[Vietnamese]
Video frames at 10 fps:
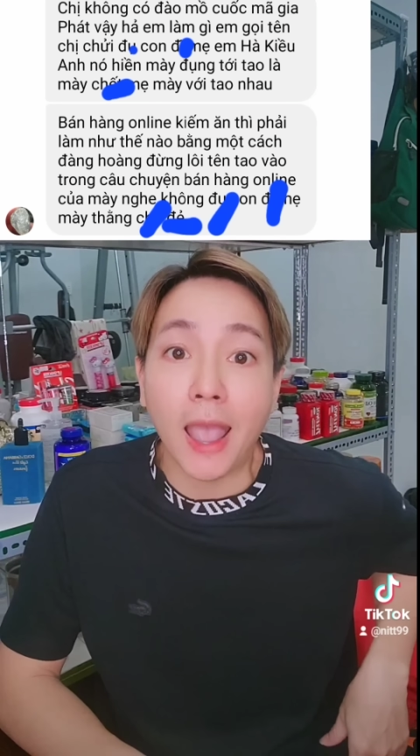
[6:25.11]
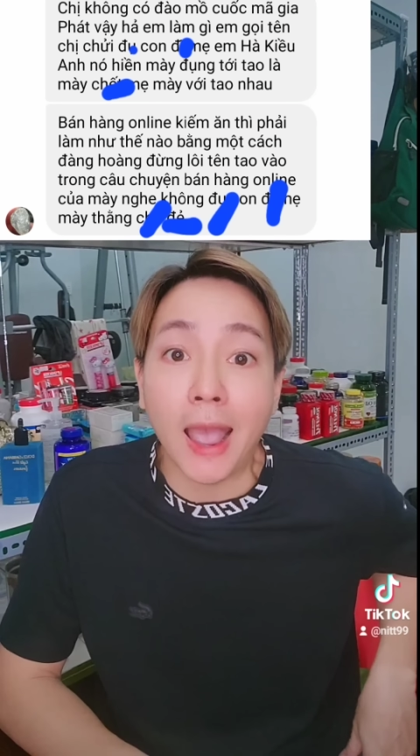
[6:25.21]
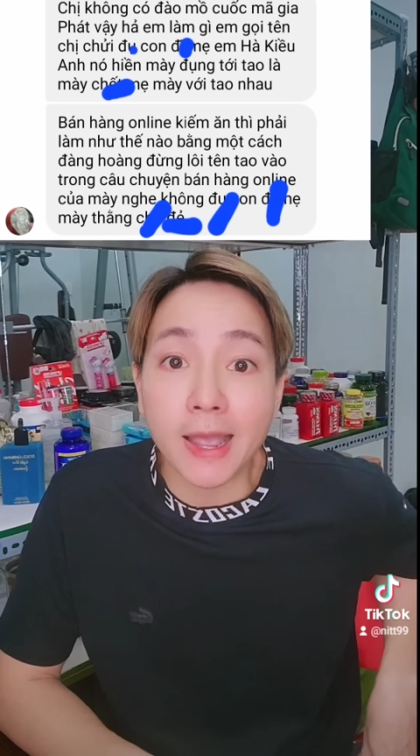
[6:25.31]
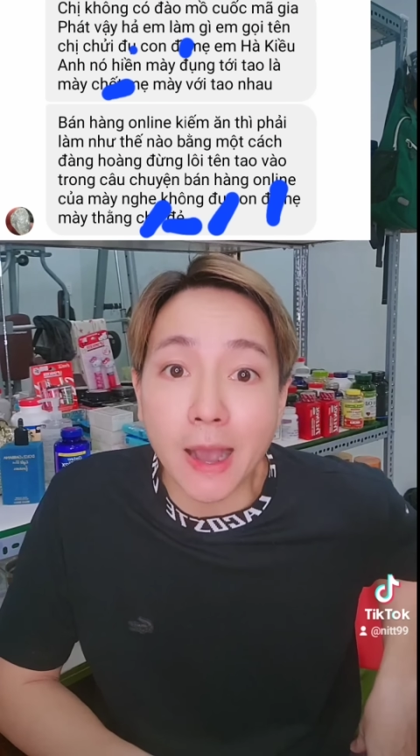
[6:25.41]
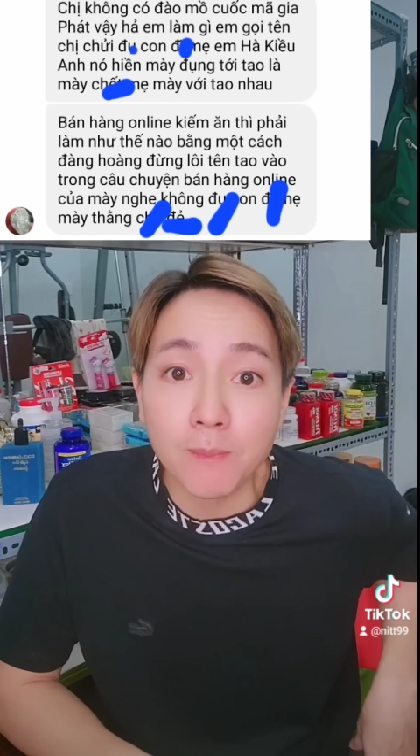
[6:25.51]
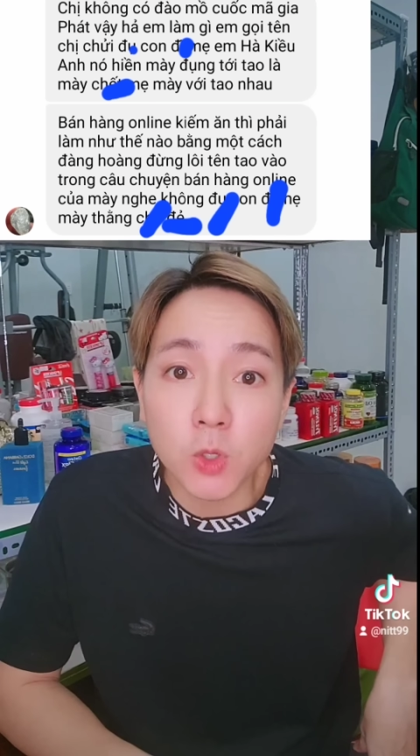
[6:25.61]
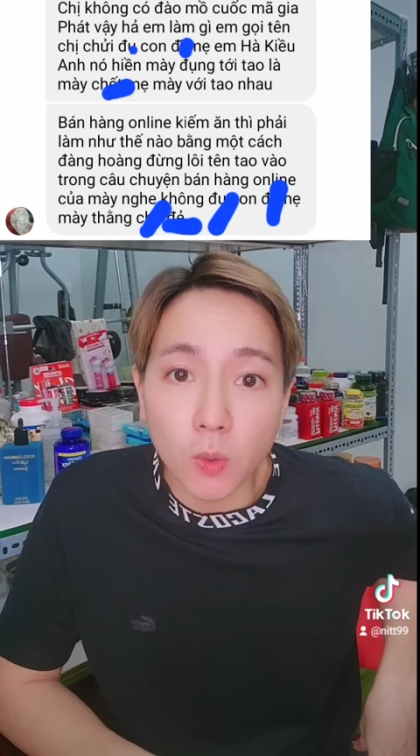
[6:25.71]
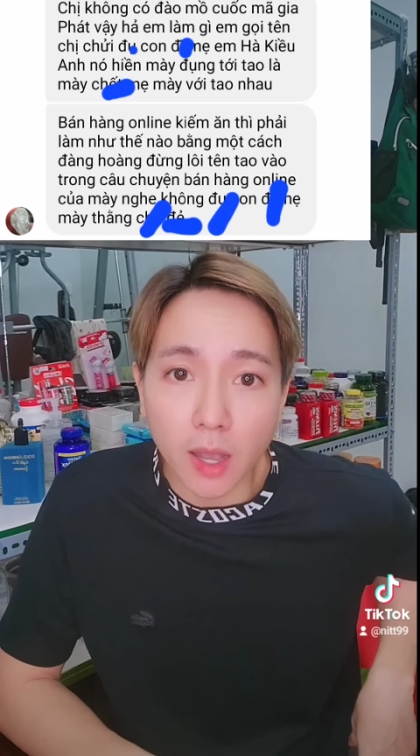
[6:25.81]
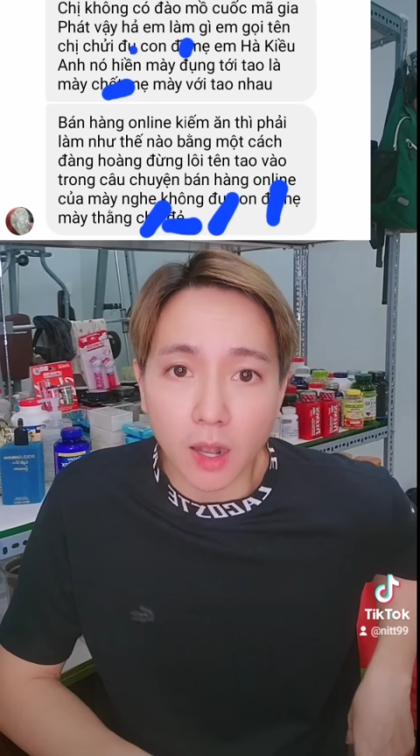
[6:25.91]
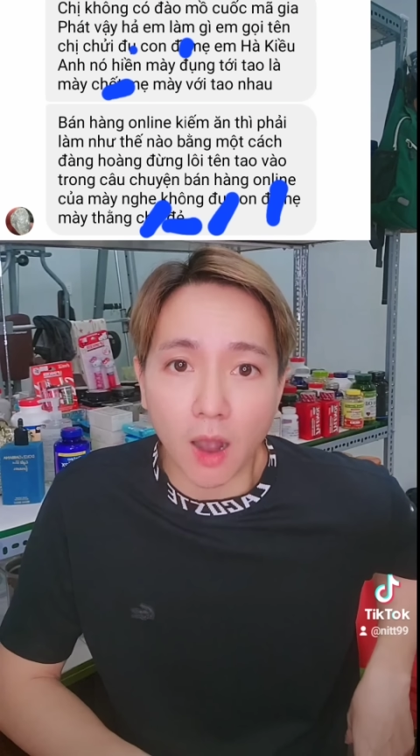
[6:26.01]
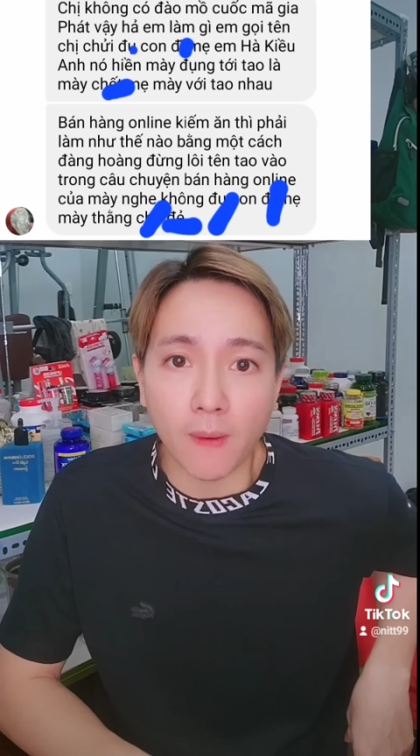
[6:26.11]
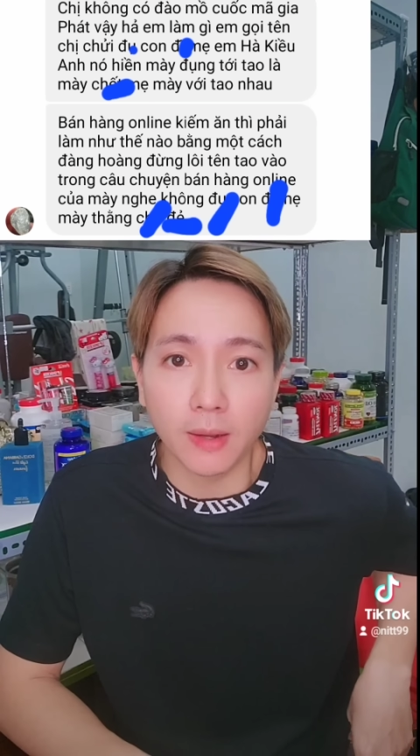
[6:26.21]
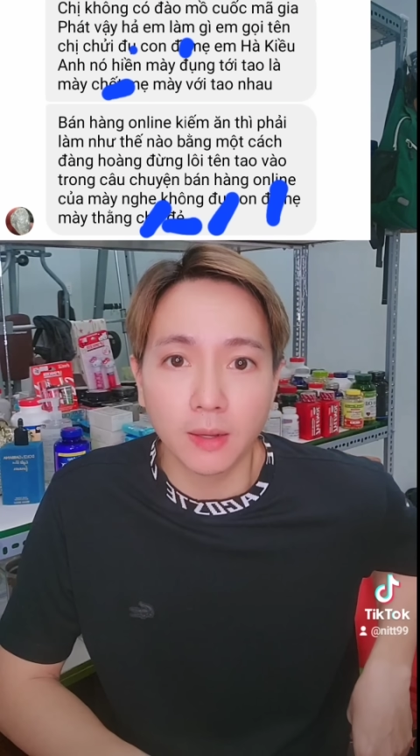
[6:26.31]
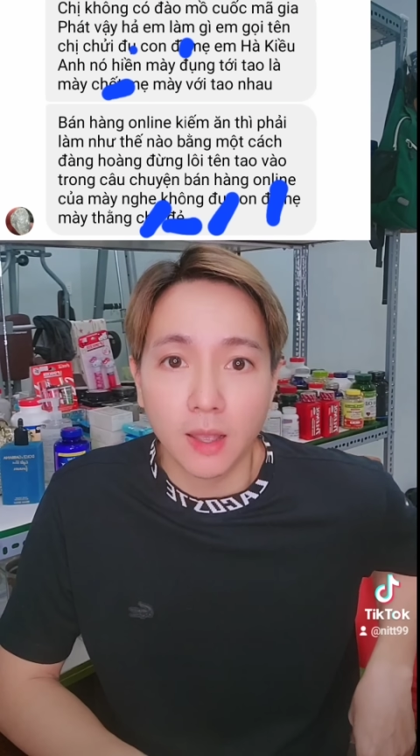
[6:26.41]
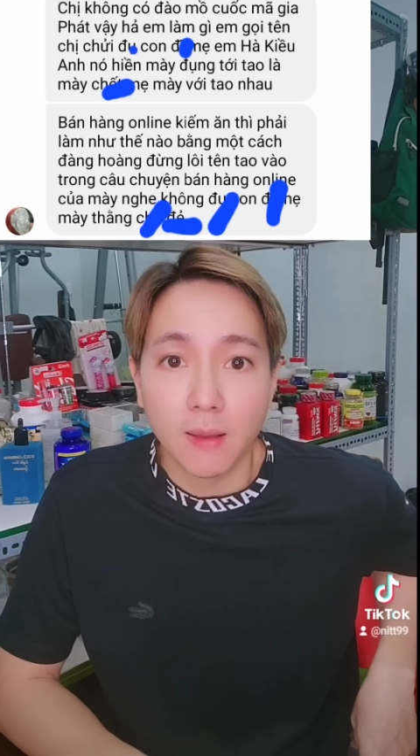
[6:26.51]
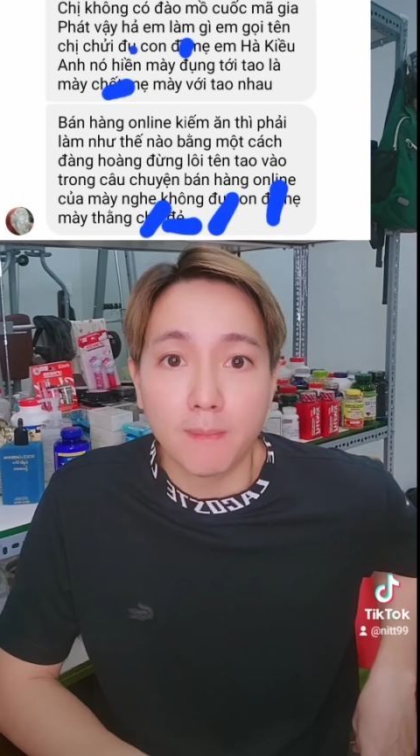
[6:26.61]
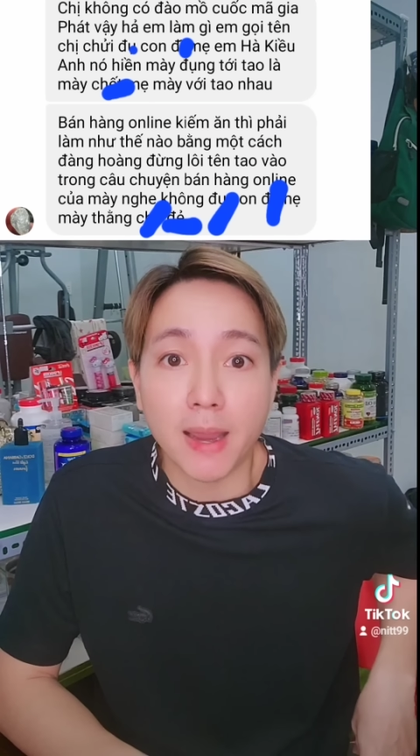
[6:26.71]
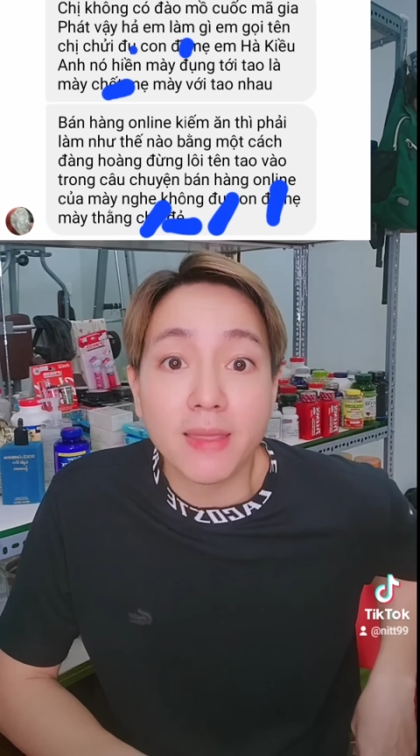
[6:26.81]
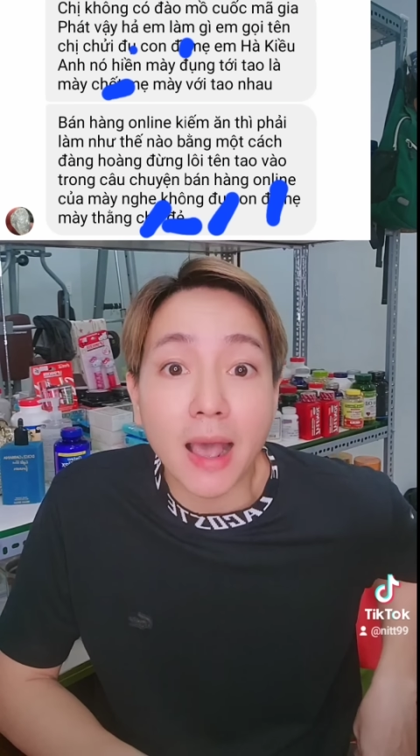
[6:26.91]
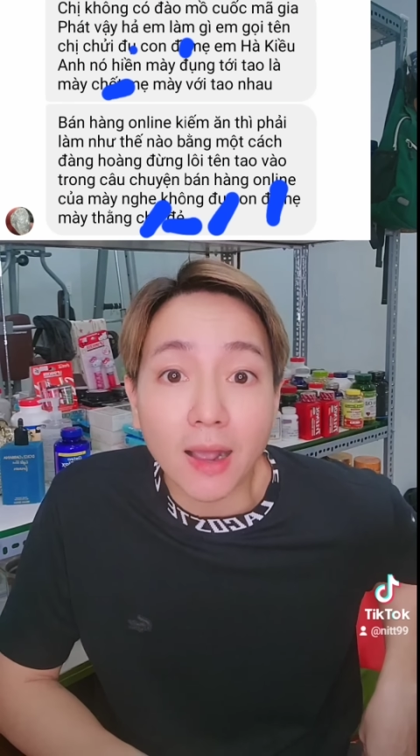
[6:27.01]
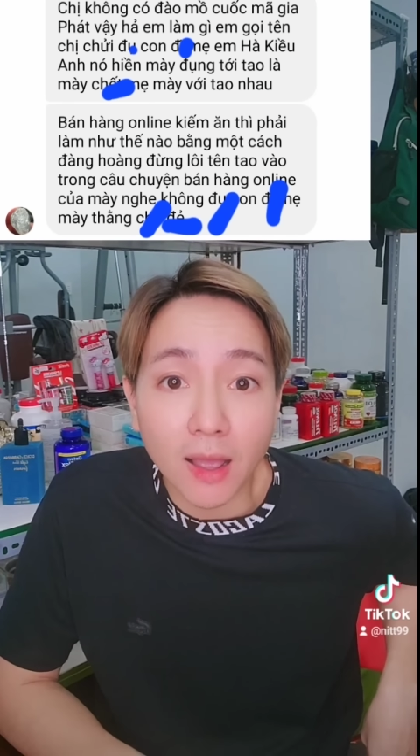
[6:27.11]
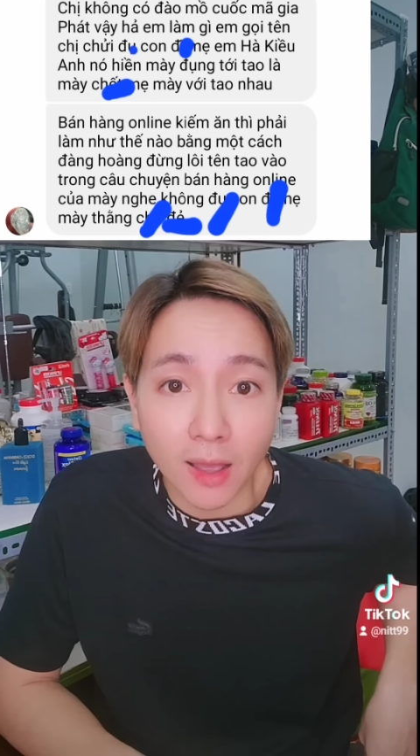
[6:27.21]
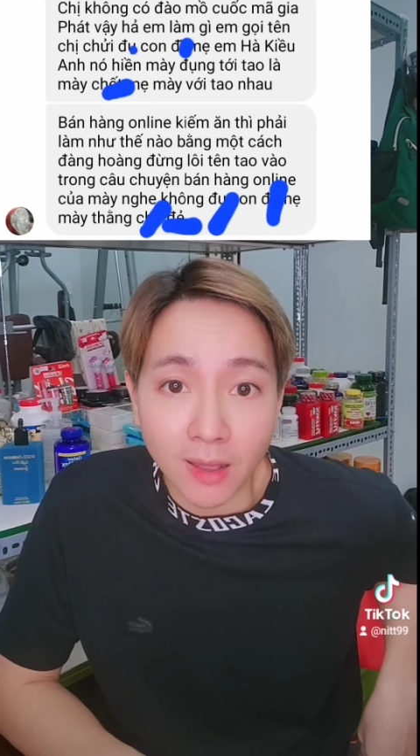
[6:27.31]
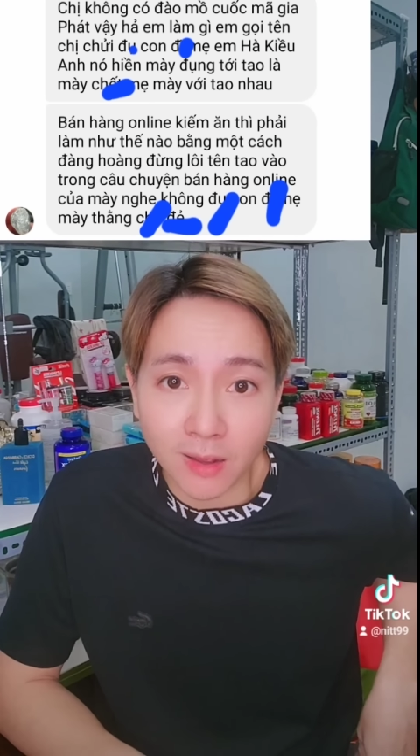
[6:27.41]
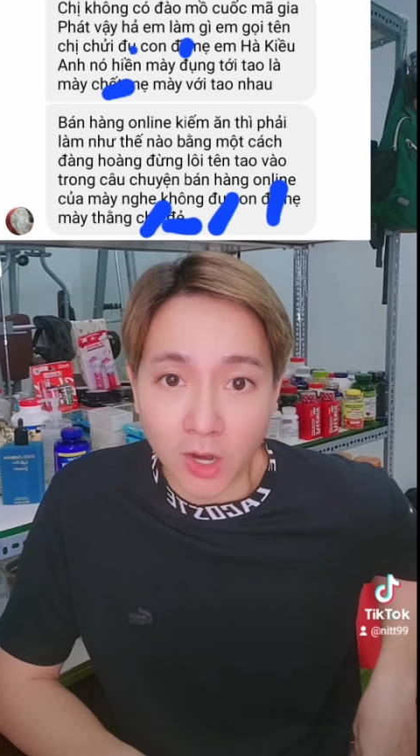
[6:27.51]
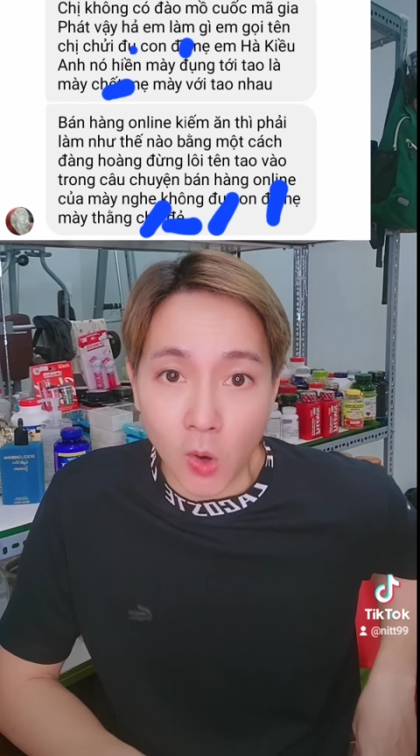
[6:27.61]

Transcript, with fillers: hạ giọng xuống nha con mày đặt hả